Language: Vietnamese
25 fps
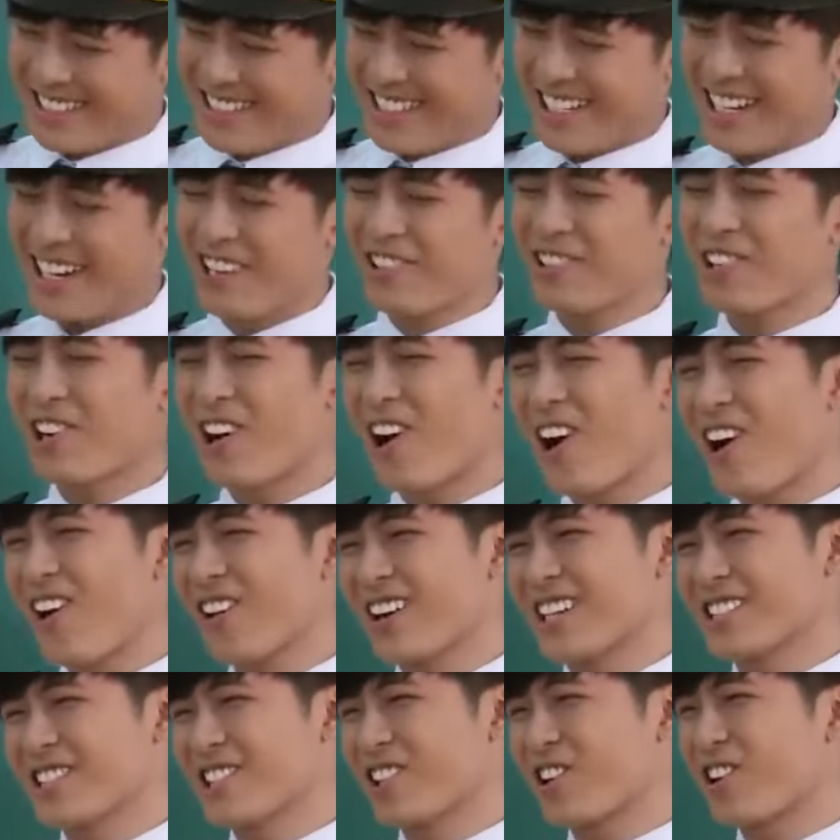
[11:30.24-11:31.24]
Có gì đâu
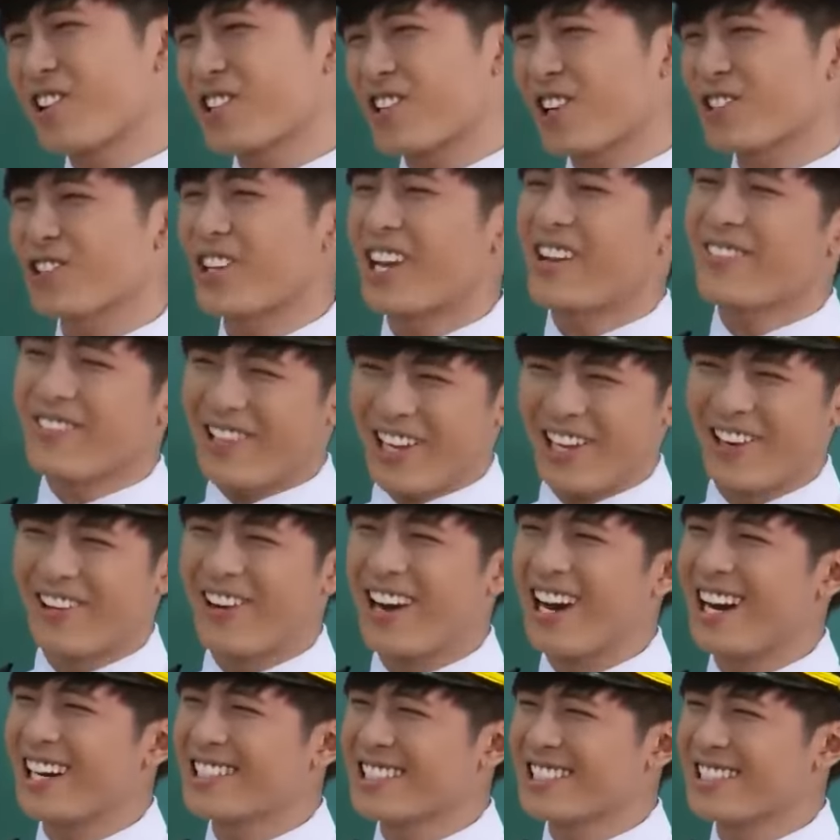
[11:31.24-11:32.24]
cô, ngày xưa cô cho tụi em
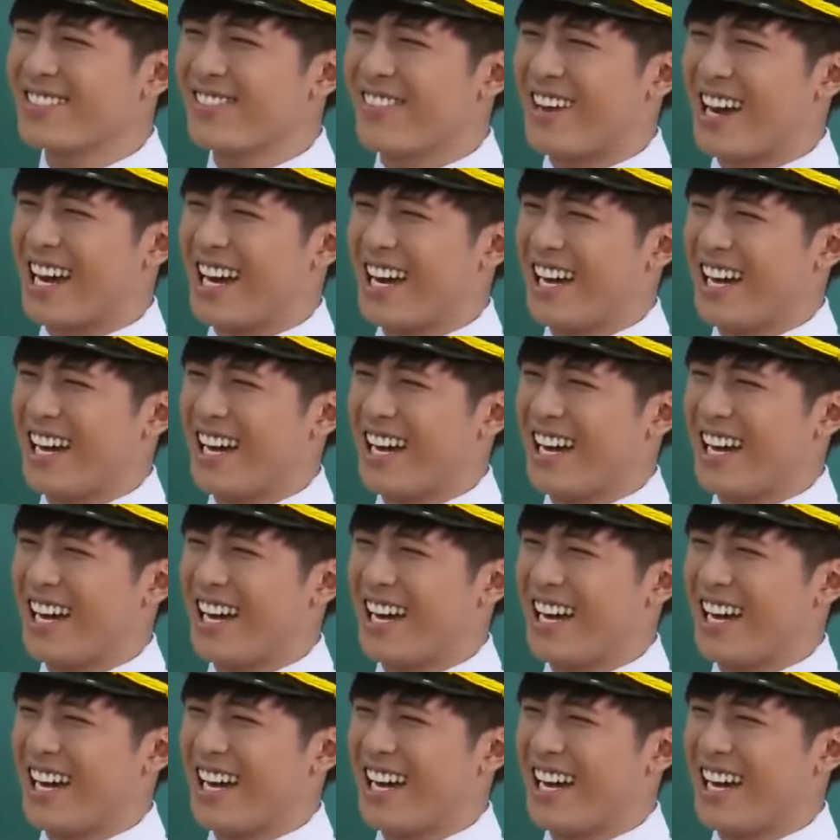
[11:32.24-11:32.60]
nhiều hơn nữa